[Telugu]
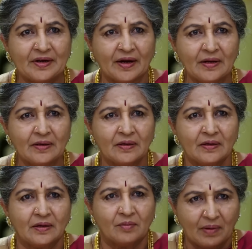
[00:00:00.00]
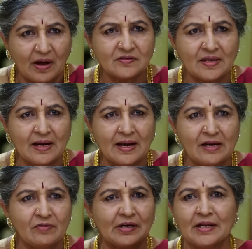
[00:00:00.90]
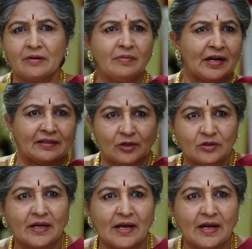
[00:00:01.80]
ఏంట్రా నాకు సలహాలు ఇవ్వడానికి మీరందరూ